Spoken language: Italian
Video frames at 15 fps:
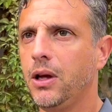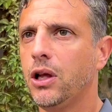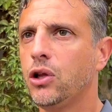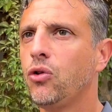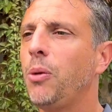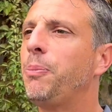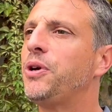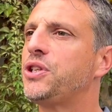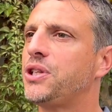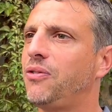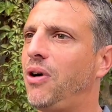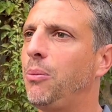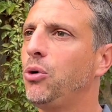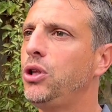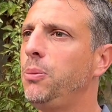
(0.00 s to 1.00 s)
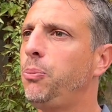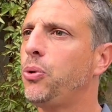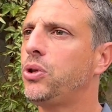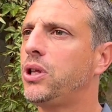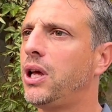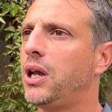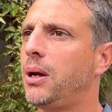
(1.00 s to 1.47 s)
dove pensavamo di
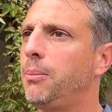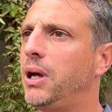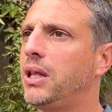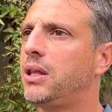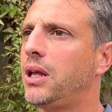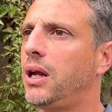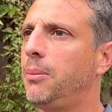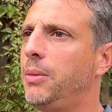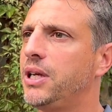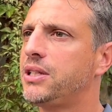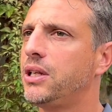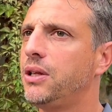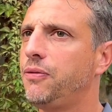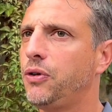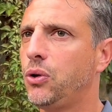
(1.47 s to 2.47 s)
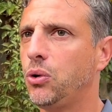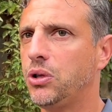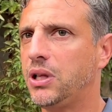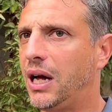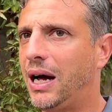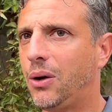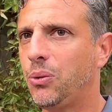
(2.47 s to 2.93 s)
poter mettere il Mestre in
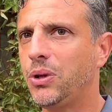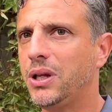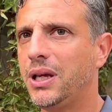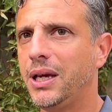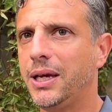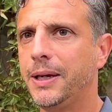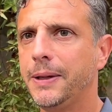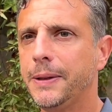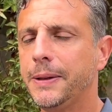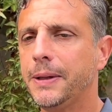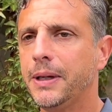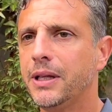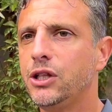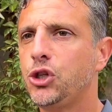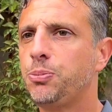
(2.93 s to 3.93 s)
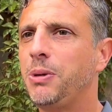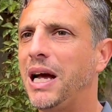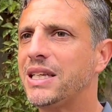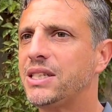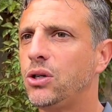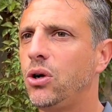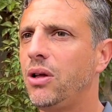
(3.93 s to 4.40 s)
difficoltà, quindi
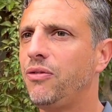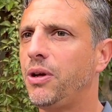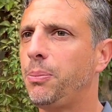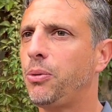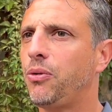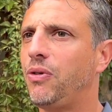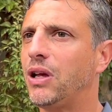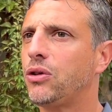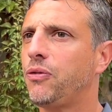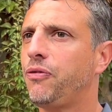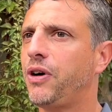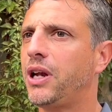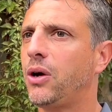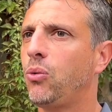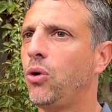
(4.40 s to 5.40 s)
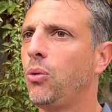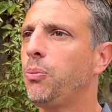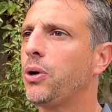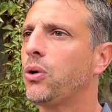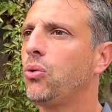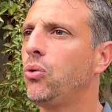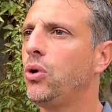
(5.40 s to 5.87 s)
Dispiace non aver provato a fare quello
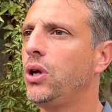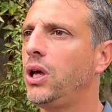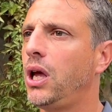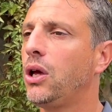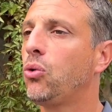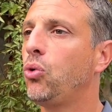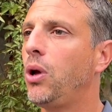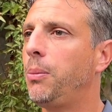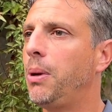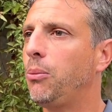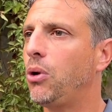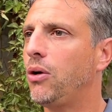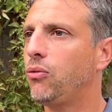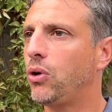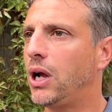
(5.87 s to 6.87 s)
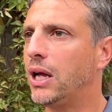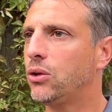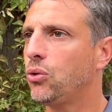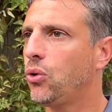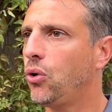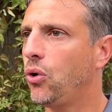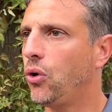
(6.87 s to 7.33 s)
cui, in cui abbiamo
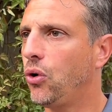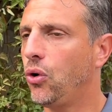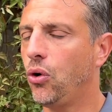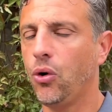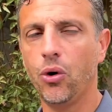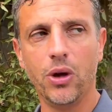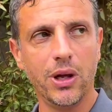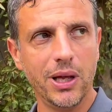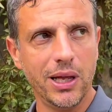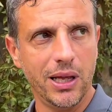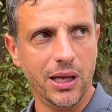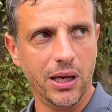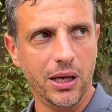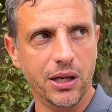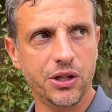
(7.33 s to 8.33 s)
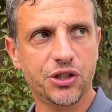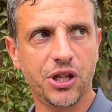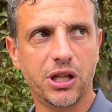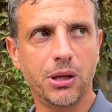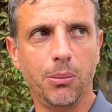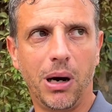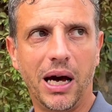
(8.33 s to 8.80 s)
lavorato in
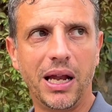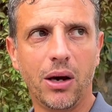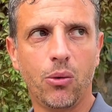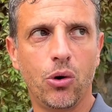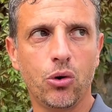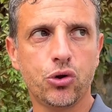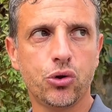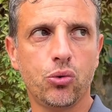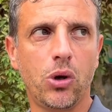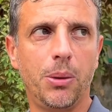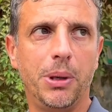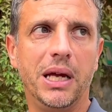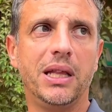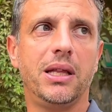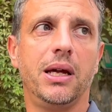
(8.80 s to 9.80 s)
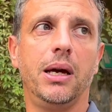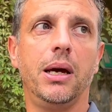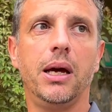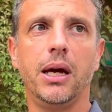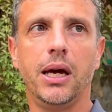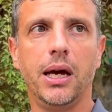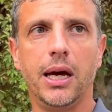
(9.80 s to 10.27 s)
settimana, quello sicuramente.
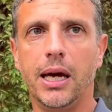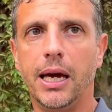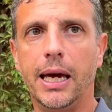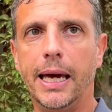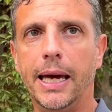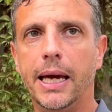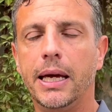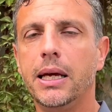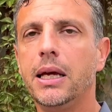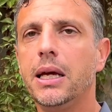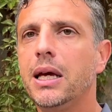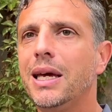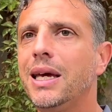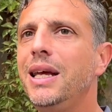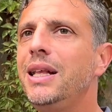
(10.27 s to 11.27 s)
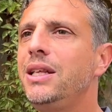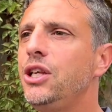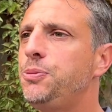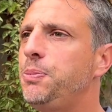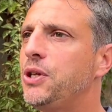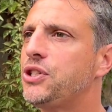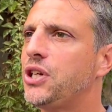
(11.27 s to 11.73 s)
Eh, il
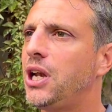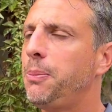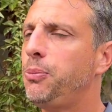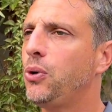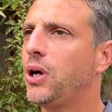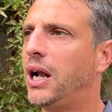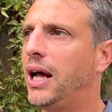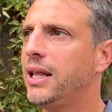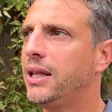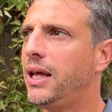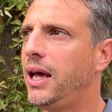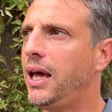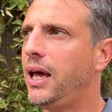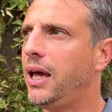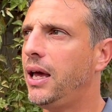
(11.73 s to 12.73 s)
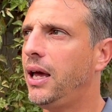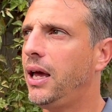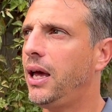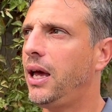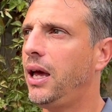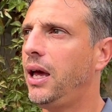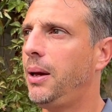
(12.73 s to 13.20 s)
dispiacere più grande è,
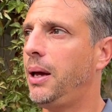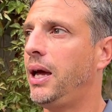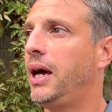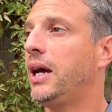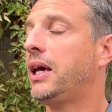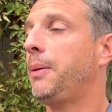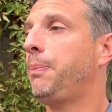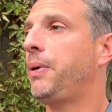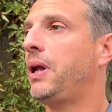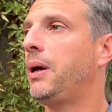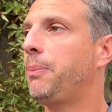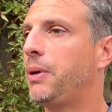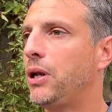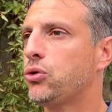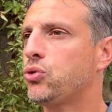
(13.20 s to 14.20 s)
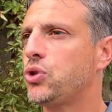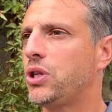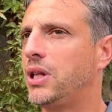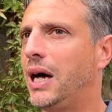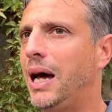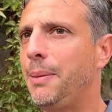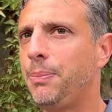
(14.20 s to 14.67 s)
eh, è, eh, è anche per, per, la
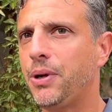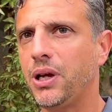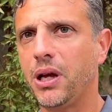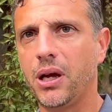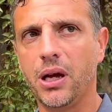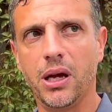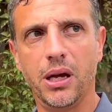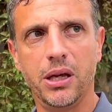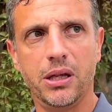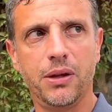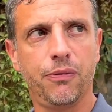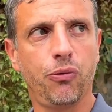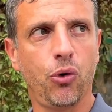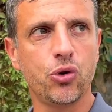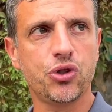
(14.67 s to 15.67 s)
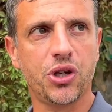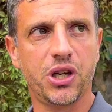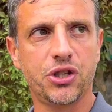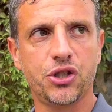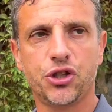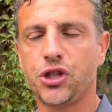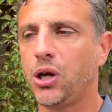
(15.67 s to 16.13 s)
società e per eh, i tifosi che
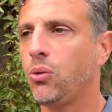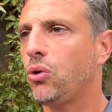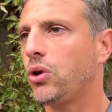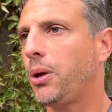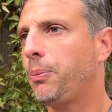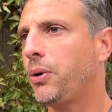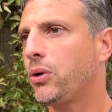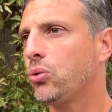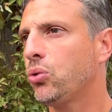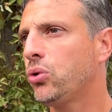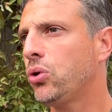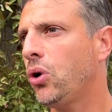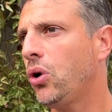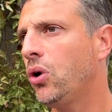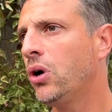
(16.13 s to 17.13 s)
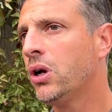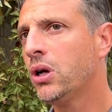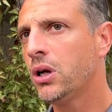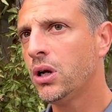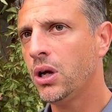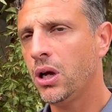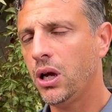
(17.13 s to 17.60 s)
ci seguono dappertutto
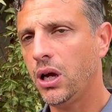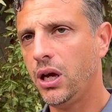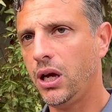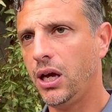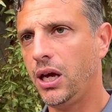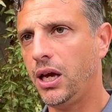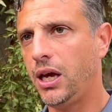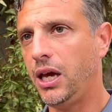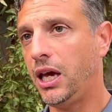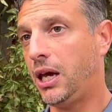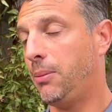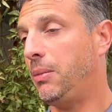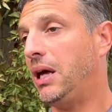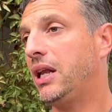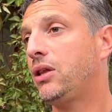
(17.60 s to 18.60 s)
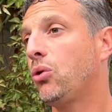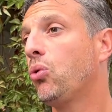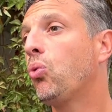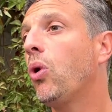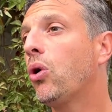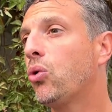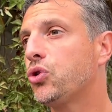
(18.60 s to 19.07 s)
e, e, che meritano
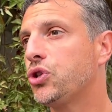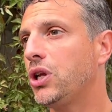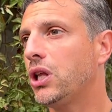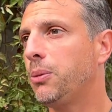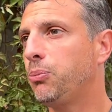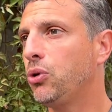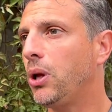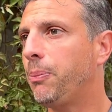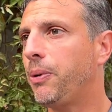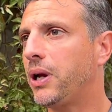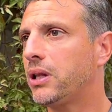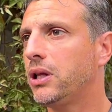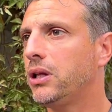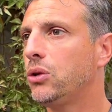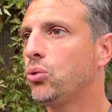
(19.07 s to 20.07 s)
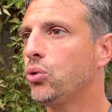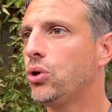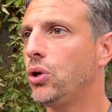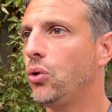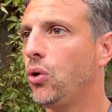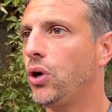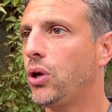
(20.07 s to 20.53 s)
qualcosina di più da parte di
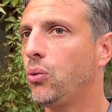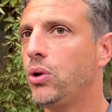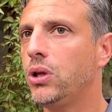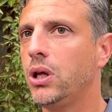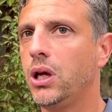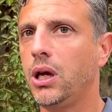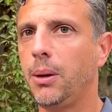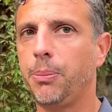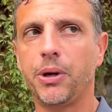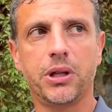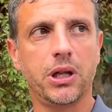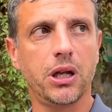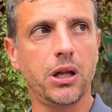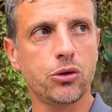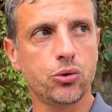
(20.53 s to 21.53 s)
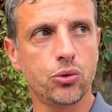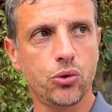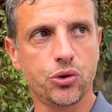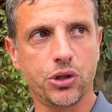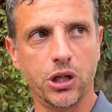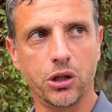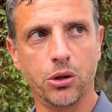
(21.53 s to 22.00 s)
tutti noi, quindi a partire dal
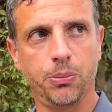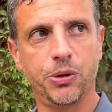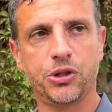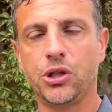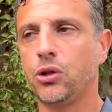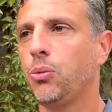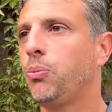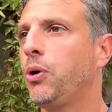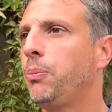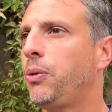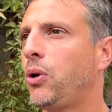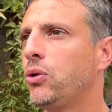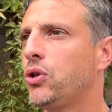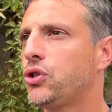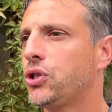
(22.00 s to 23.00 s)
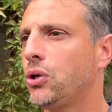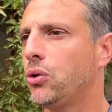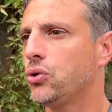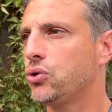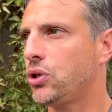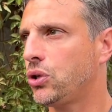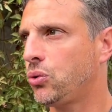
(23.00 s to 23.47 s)
sottoscritto passando poi per ogni
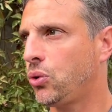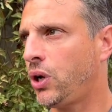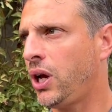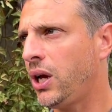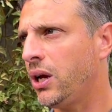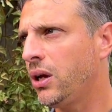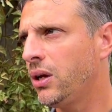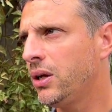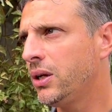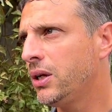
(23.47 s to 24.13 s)
singolo giocatore